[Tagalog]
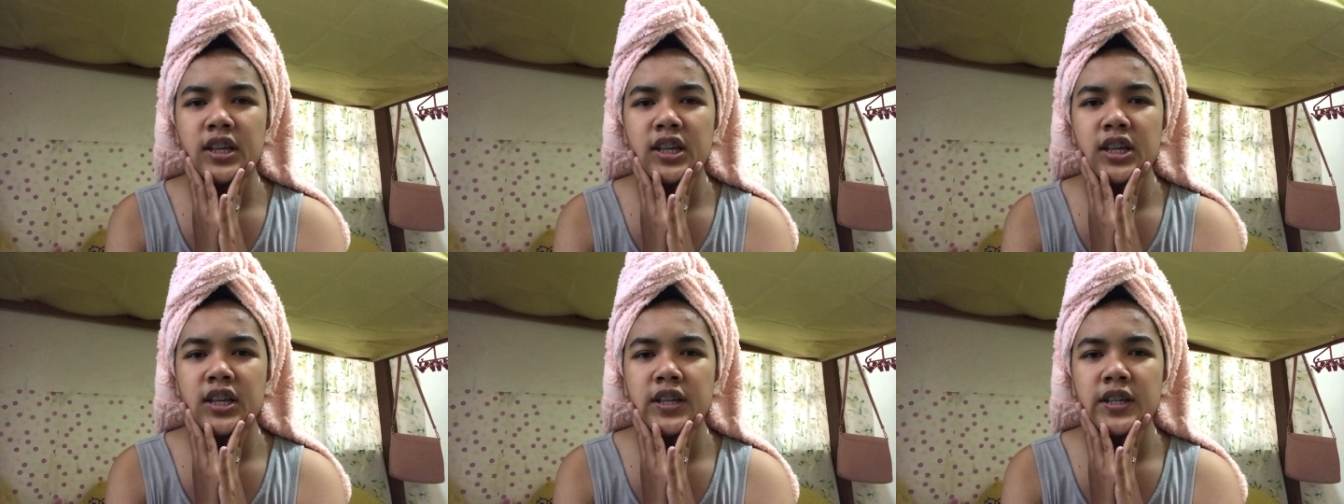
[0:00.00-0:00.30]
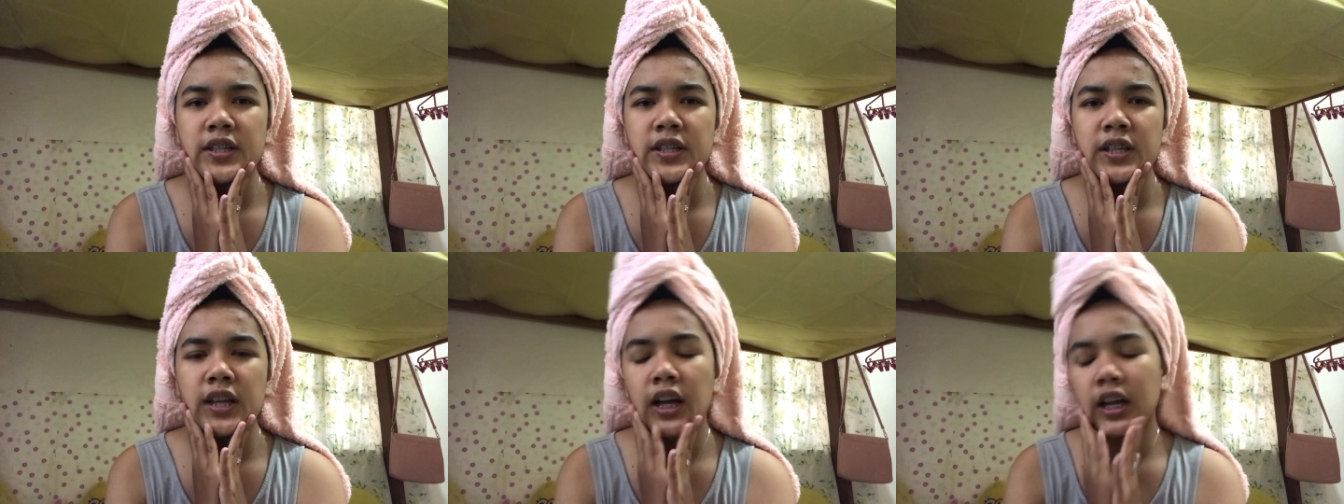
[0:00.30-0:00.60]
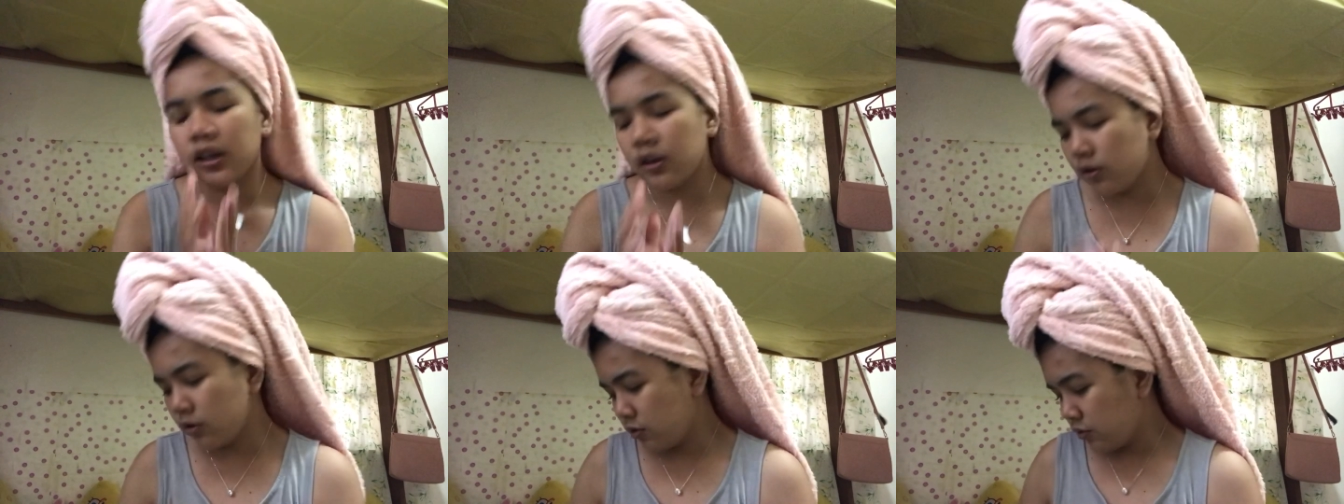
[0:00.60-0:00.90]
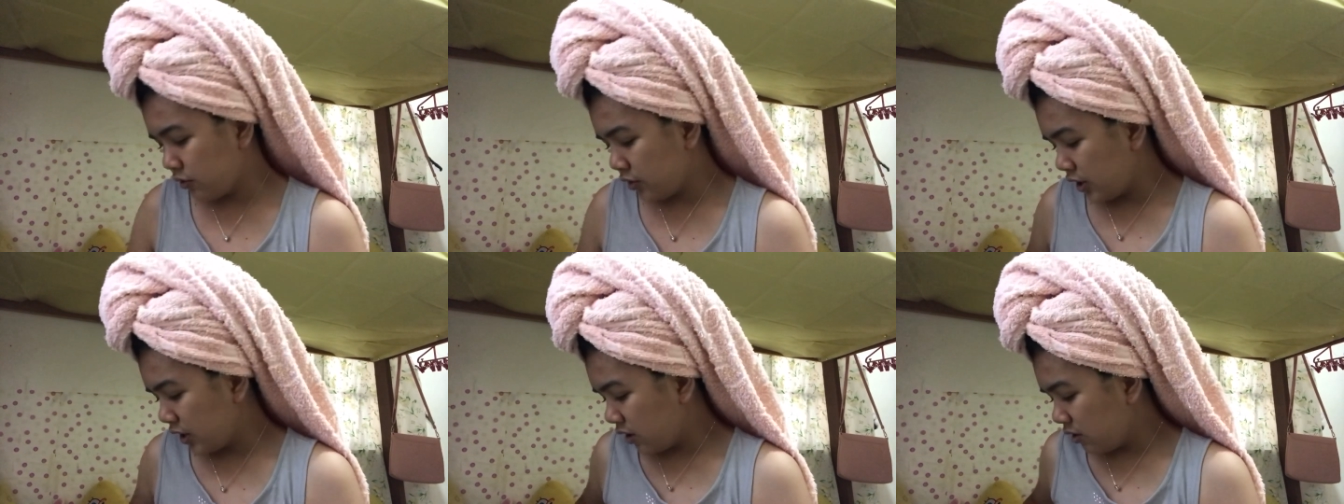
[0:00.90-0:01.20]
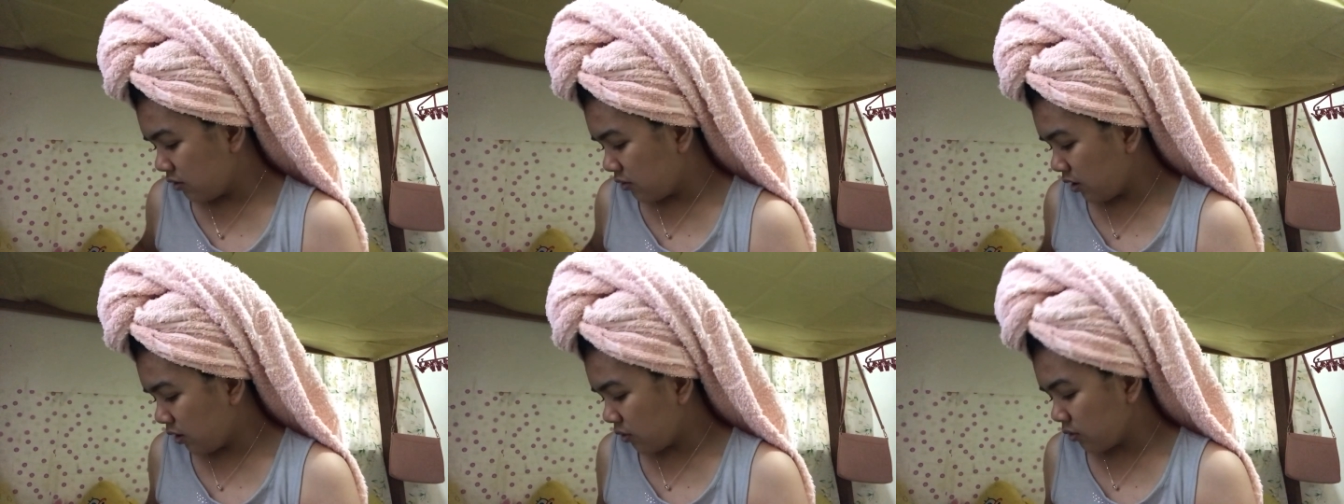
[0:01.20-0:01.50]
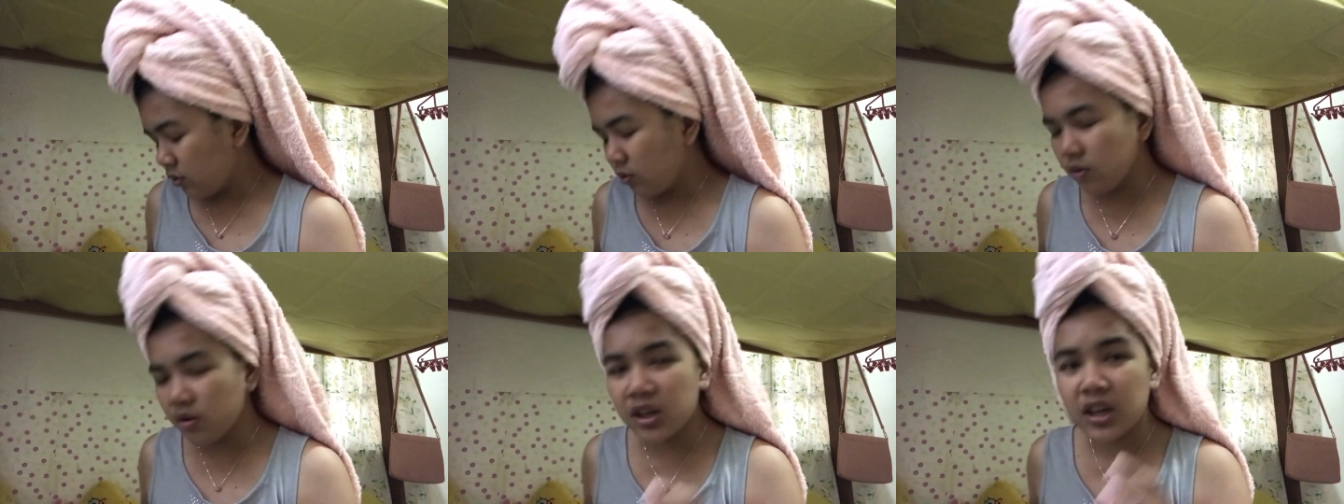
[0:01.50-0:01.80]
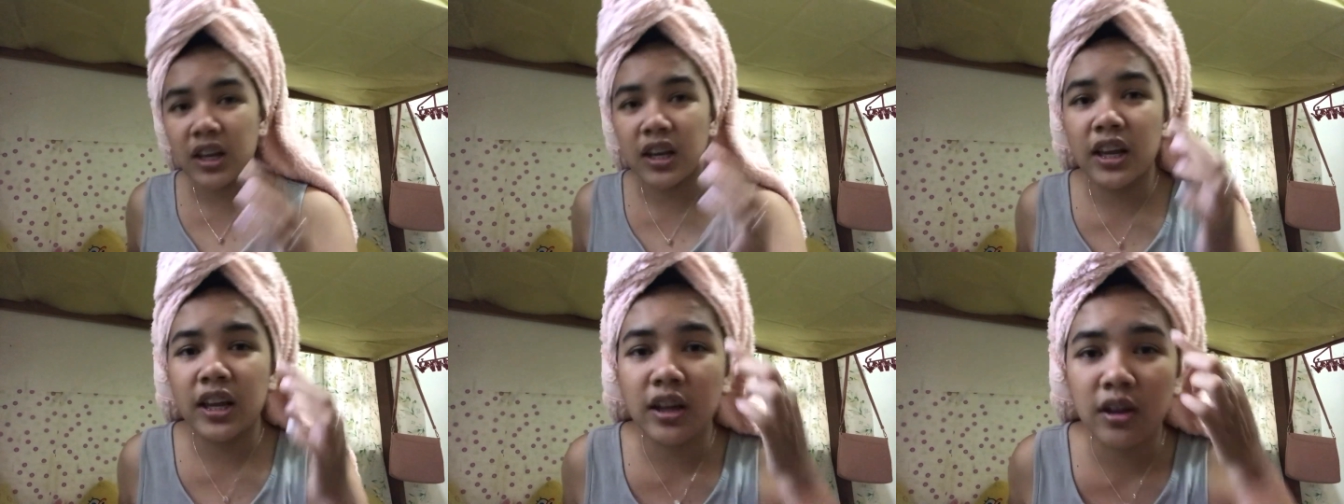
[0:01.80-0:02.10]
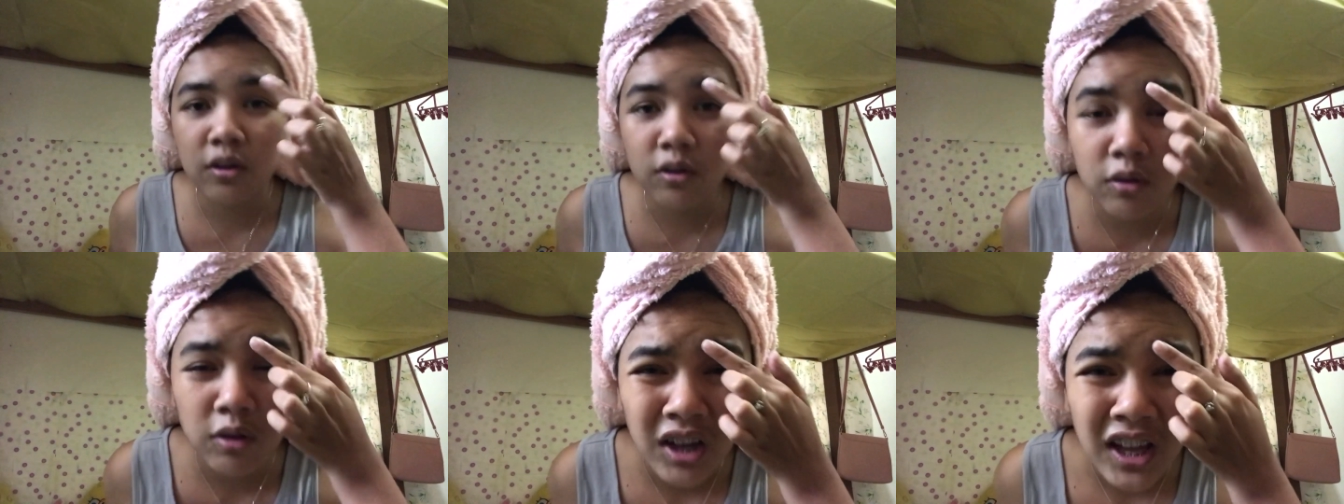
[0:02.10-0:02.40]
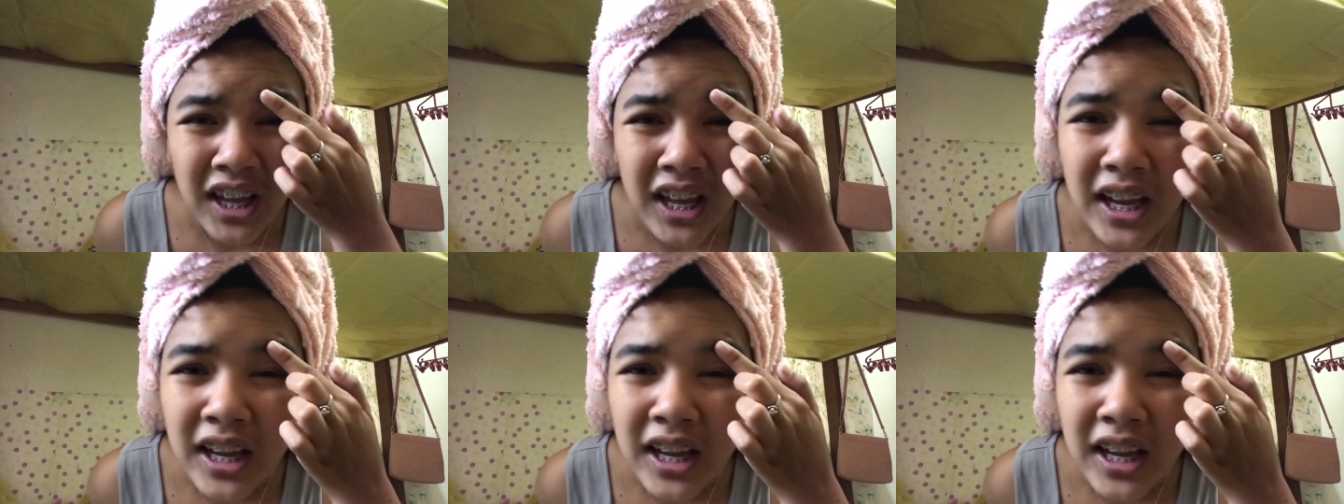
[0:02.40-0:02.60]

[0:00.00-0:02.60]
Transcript: is ano, inuna ko tong kilay ko.